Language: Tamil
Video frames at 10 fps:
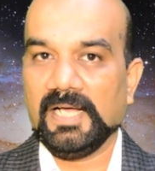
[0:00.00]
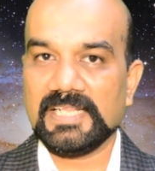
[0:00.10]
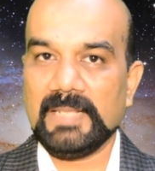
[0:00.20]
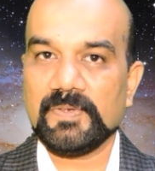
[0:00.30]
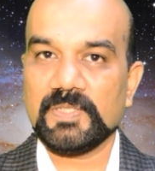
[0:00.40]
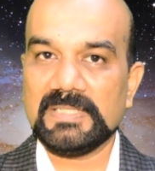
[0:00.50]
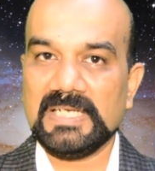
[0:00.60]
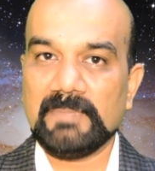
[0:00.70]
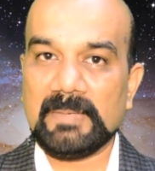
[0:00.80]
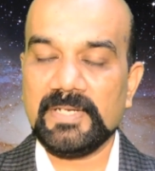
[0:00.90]
அதே மாதிரி
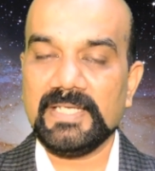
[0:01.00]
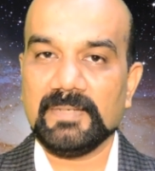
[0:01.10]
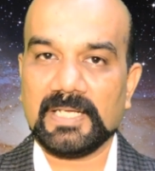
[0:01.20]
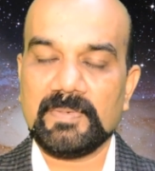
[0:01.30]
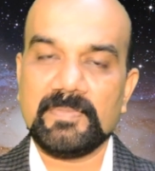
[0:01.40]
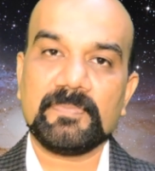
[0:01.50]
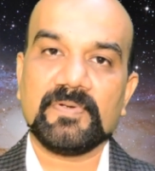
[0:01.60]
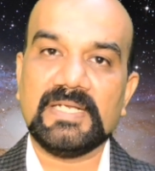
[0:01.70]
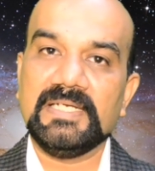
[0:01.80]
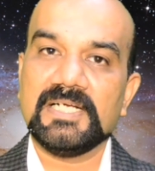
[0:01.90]
வந்து மெமரி எனக்கு மெமரி
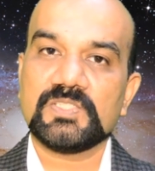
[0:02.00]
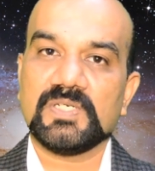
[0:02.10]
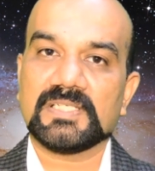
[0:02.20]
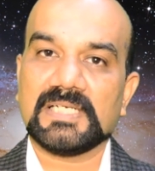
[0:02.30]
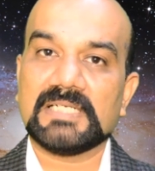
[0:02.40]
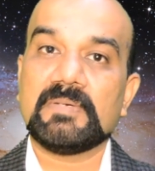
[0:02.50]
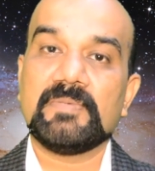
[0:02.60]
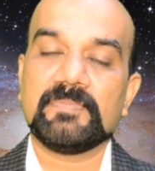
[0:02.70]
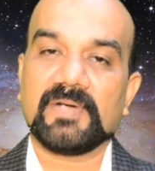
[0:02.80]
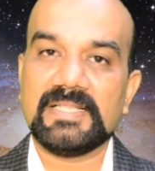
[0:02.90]
பவர் இல்லைன்னு சொல்ல இடத்துல எனக்கு
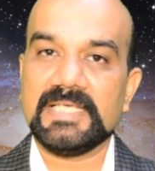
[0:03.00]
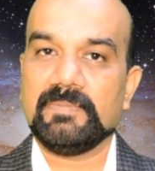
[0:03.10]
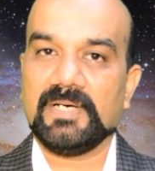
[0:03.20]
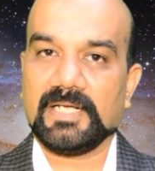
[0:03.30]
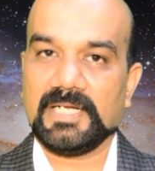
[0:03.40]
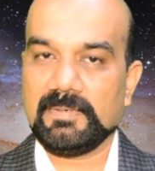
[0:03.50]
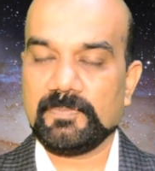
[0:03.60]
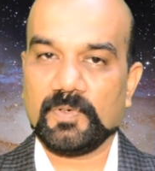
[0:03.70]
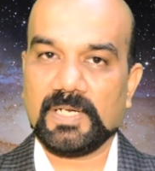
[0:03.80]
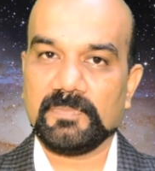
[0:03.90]
மெமரி பவர் அதிகமாக இருக்கிற
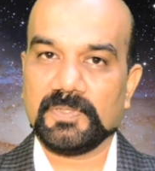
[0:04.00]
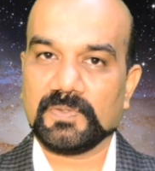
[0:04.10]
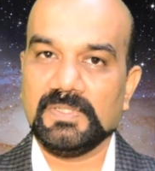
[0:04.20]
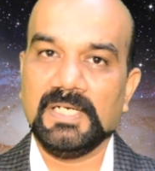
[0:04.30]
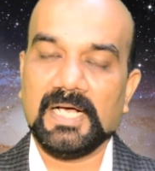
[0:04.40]
ப்ரோக்ராம் பண்றோம்